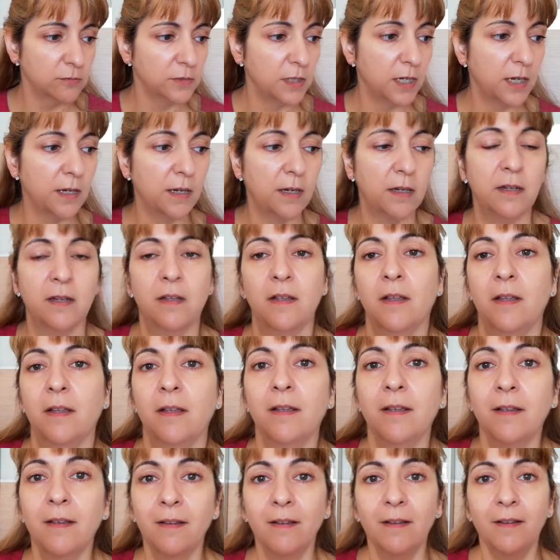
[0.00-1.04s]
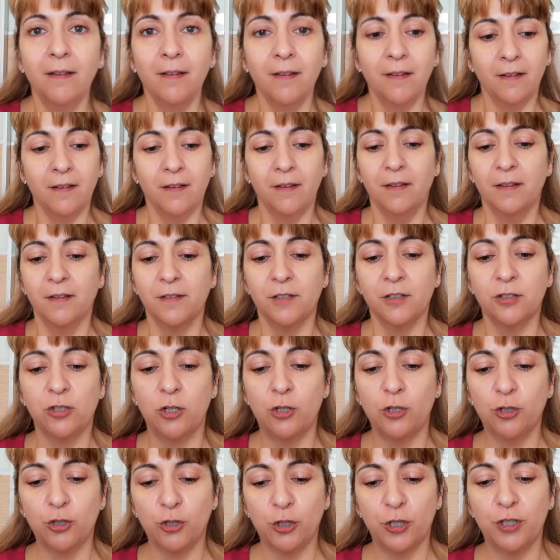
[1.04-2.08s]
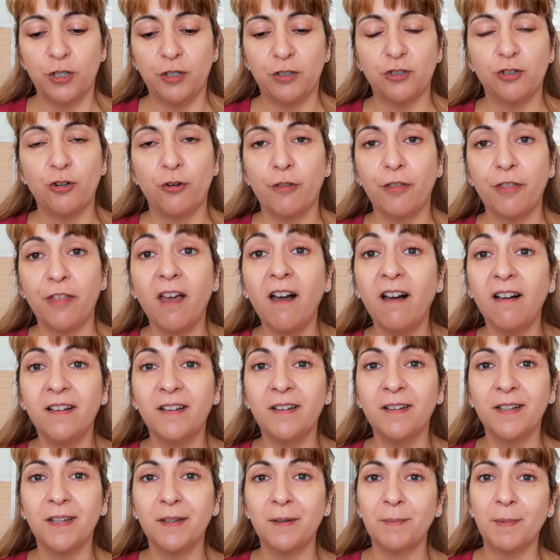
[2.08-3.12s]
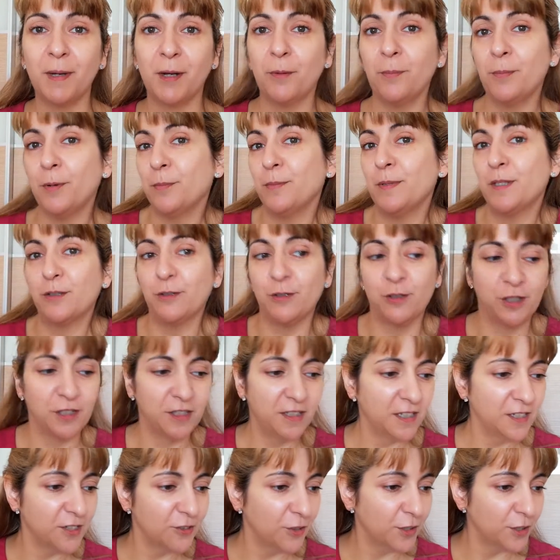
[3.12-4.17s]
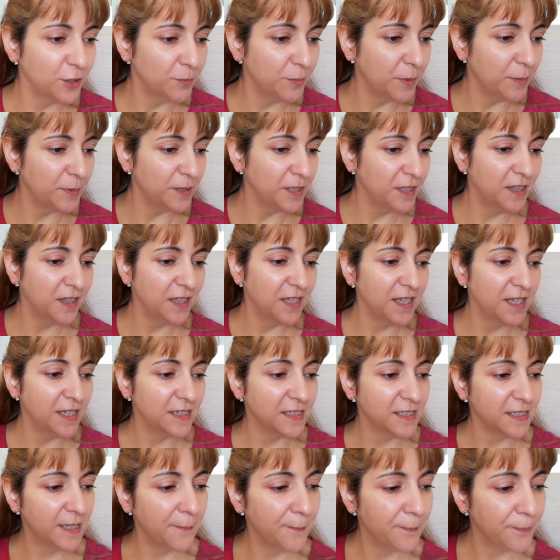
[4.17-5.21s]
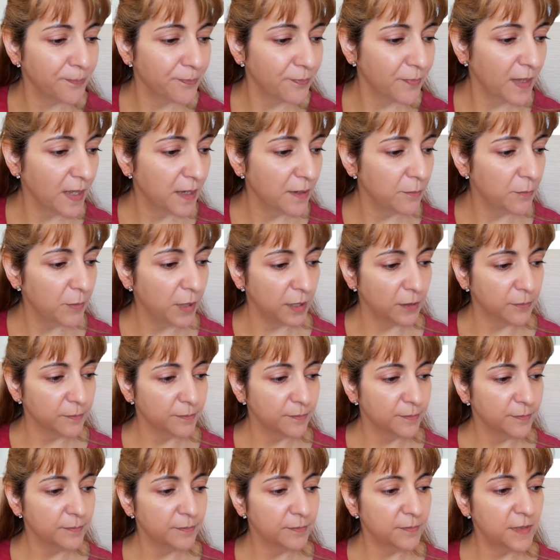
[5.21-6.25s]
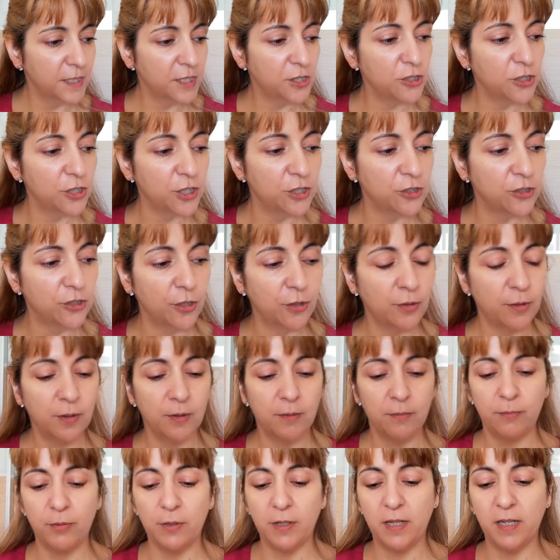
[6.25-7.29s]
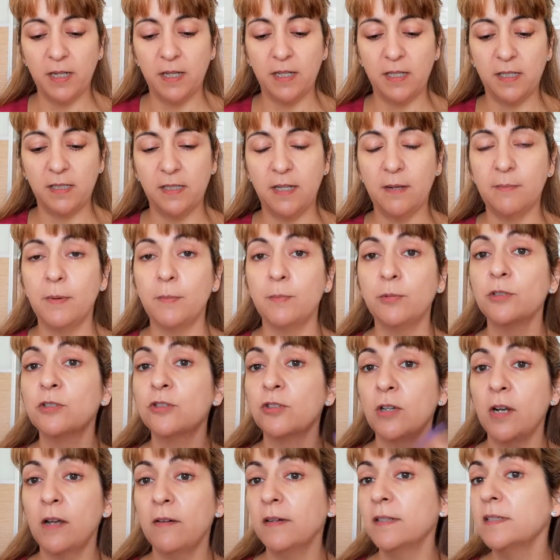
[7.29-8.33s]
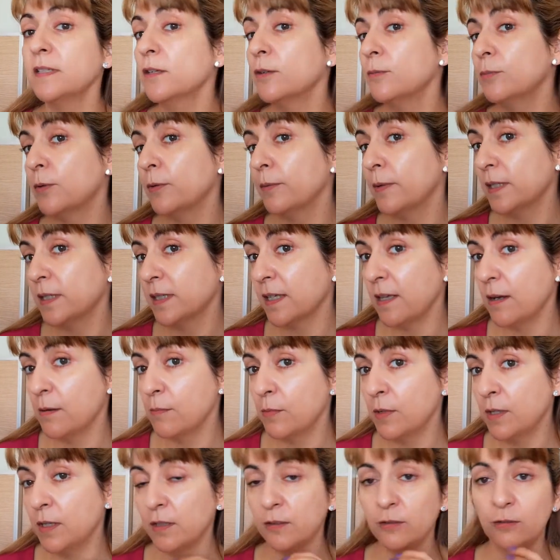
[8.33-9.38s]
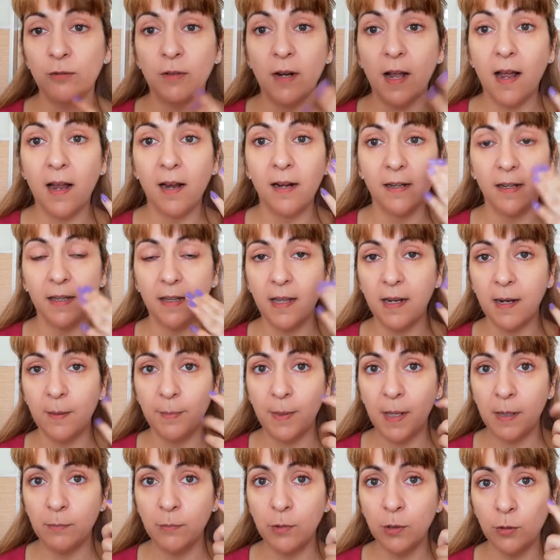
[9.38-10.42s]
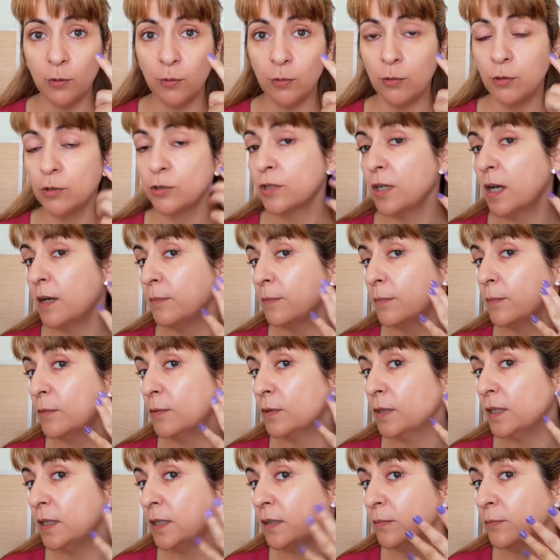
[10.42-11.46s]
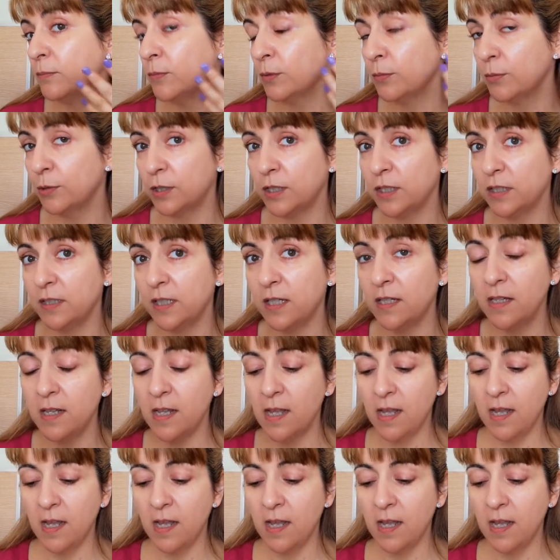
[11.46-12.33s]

Ya solo soy socia y me compro mis cositas cuando me apetece y ya está. Bueno, dicho esto, pues ya me he puesto la base, como veis queda muy natural, queda la piel muy jugosa, muy, muy bonita.